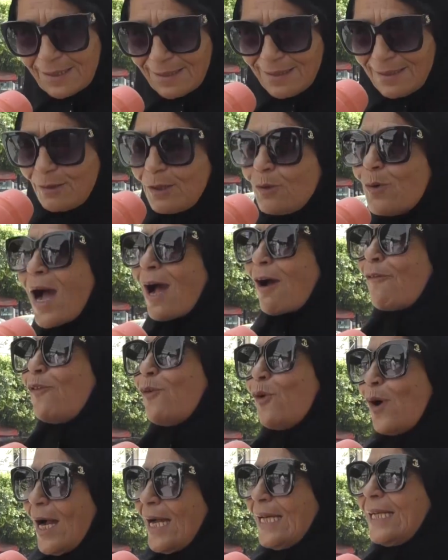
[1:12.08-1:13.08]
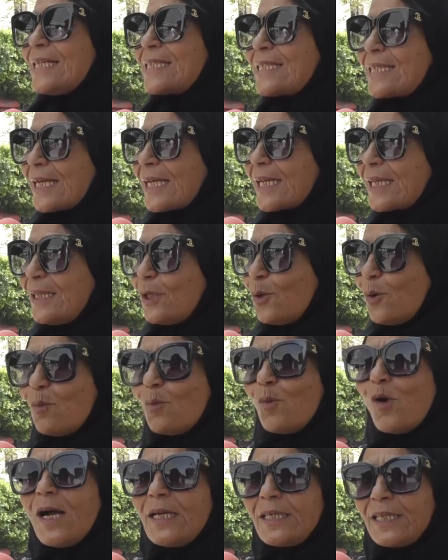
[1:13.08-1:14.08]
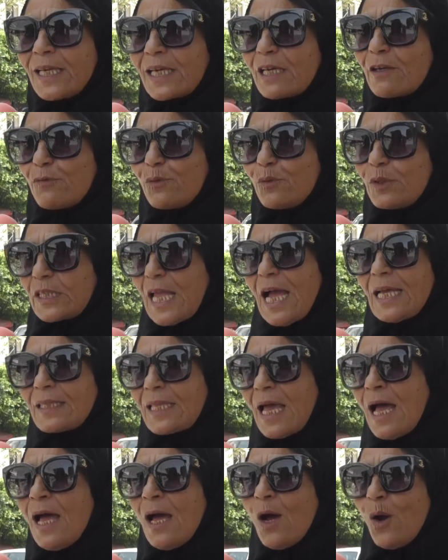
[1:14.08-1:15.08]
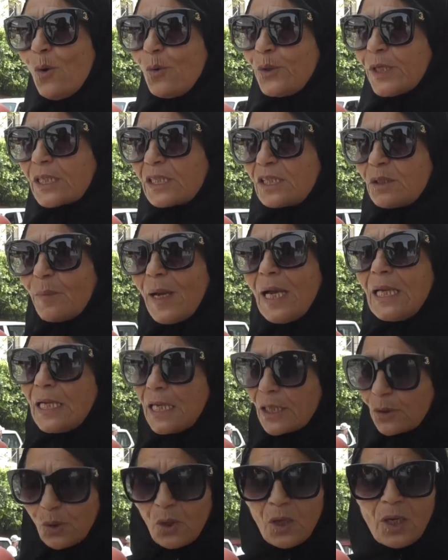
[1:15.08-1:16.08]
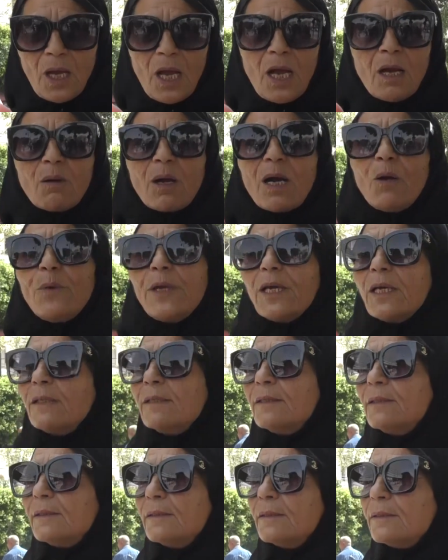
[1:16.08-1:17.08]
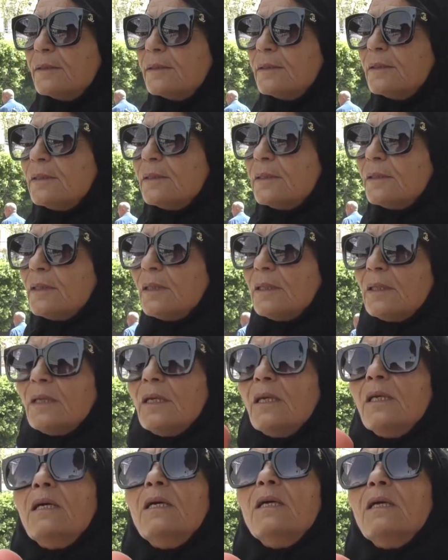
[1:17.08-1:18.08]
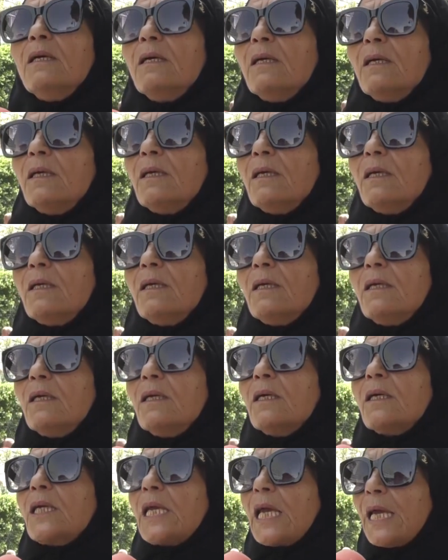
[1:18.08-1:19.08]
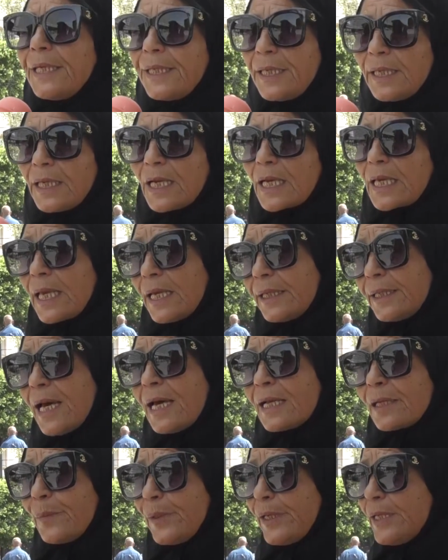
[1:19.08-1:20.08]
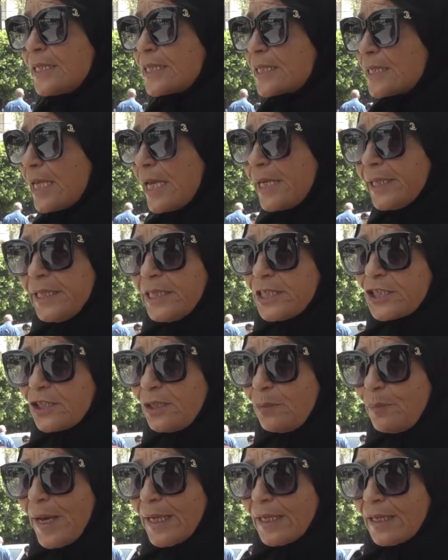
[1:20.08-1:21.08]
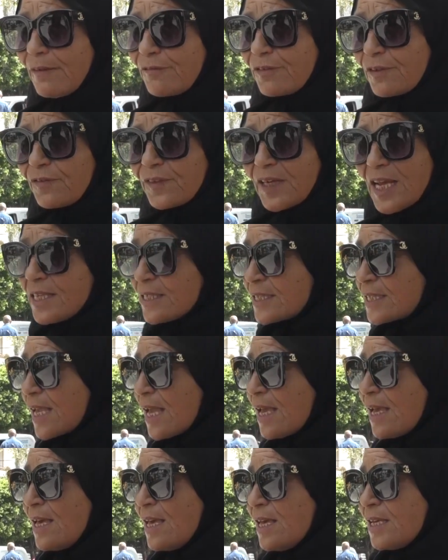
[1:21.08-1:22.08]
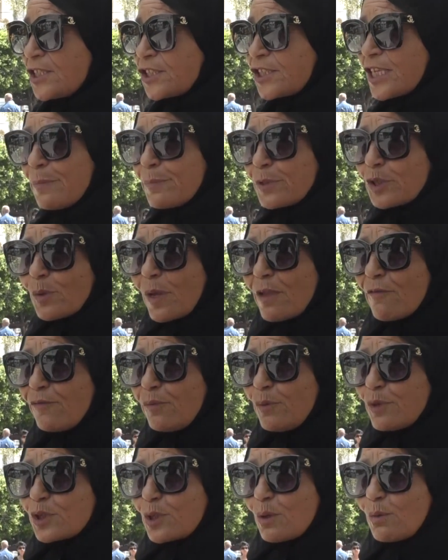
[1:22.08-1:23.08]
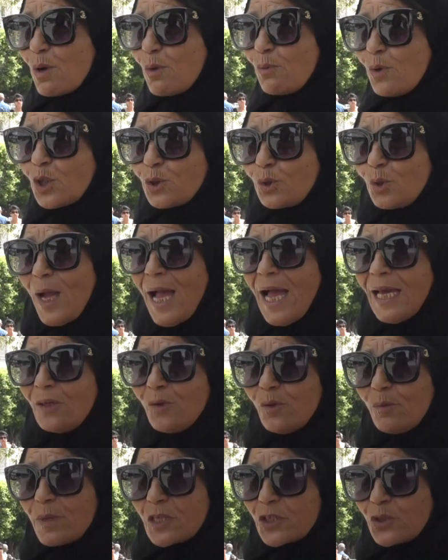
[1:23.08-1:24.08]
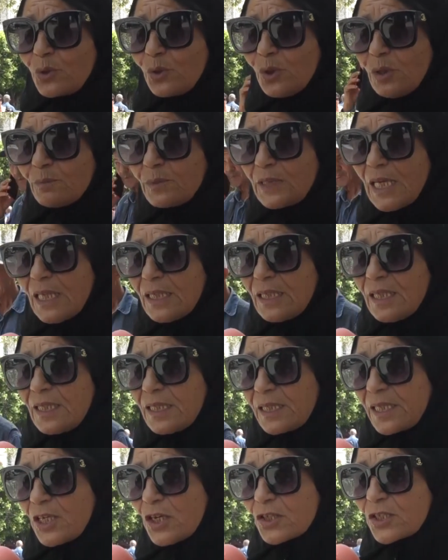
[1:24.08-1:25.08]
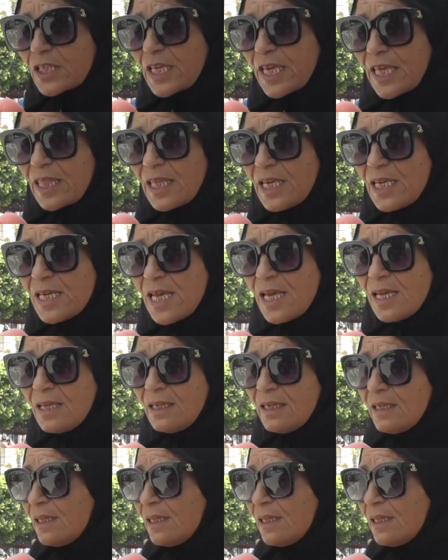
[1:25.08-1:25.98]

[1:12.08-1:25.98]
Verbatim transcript: يوقفوه على ساقيه وما يقف ويتعدى ويخدم على روحه هكا احكي لنا حكايته كيفاه كان كان 40 سنه يعيش لبرا في فرنسا جاب شويه فلوس هو وقته حلوا المشروع نتاع الكيوسك هذايا